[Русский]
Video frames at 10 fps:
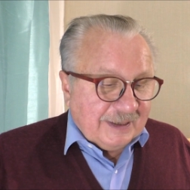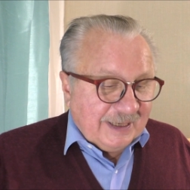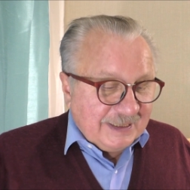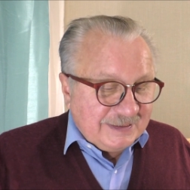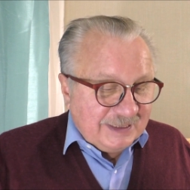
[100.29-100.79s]

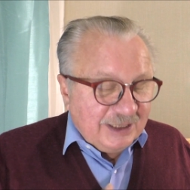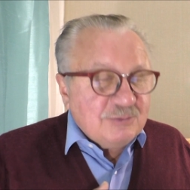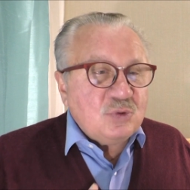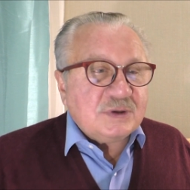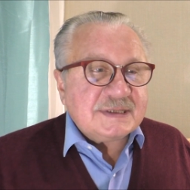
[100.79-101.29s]
эти
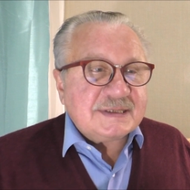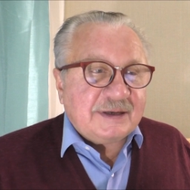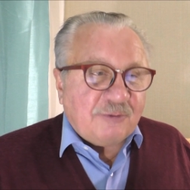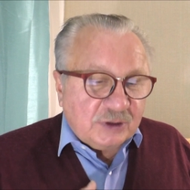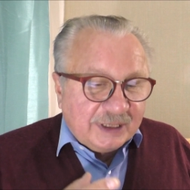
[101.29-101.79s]
эмоции,
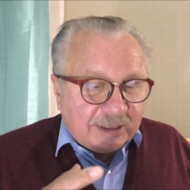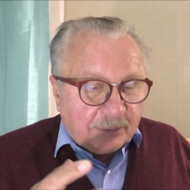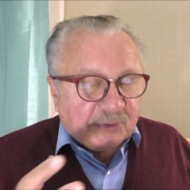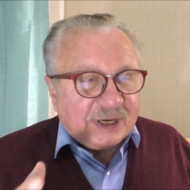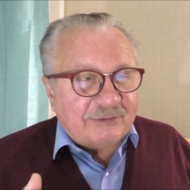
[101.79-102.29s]
вот это
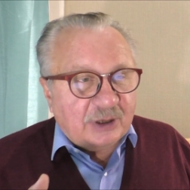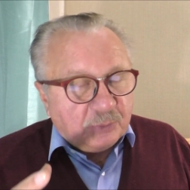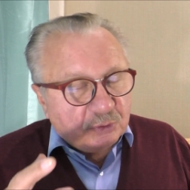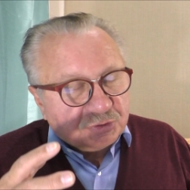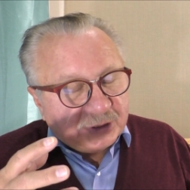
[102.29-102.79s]
правое
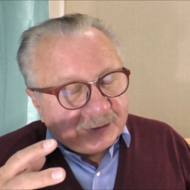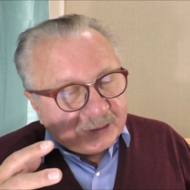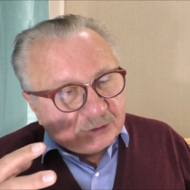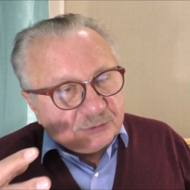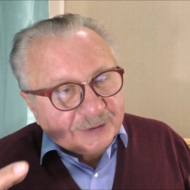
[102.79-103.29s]
полушарие,
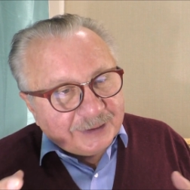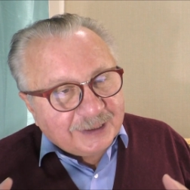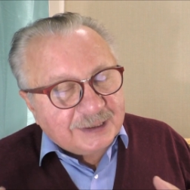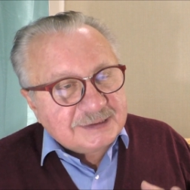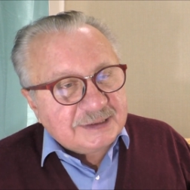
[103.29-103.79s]
которое
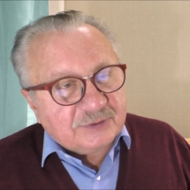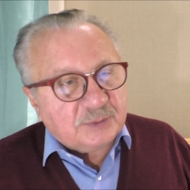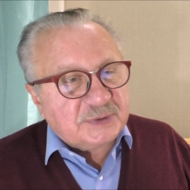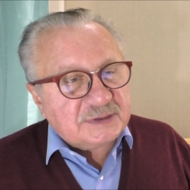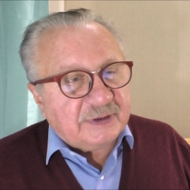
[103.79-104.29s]
негативно
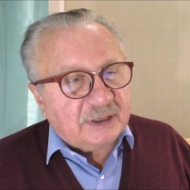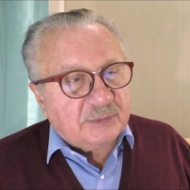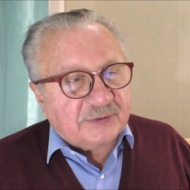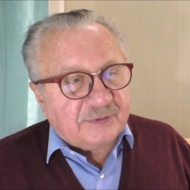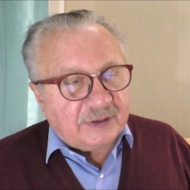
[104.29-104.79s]
по своей
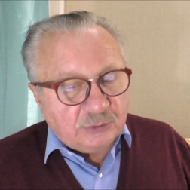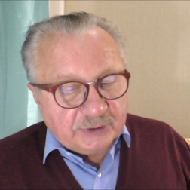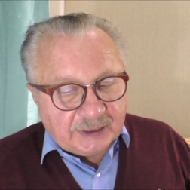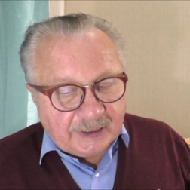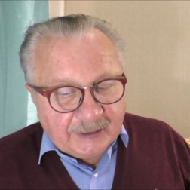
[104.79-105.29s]

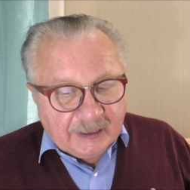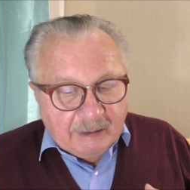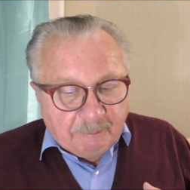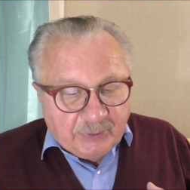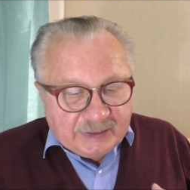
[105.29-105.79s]
морфологии,
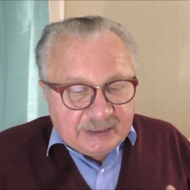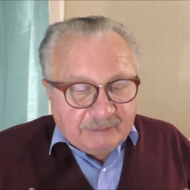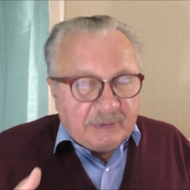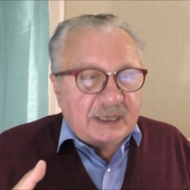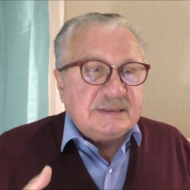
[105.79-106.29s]

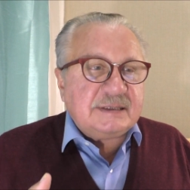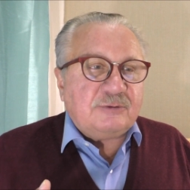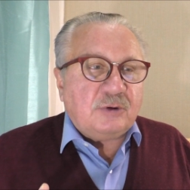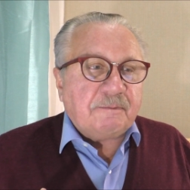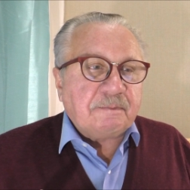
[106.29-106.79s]
поднимать
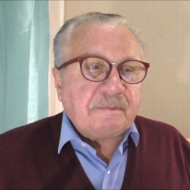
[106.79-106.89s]
его,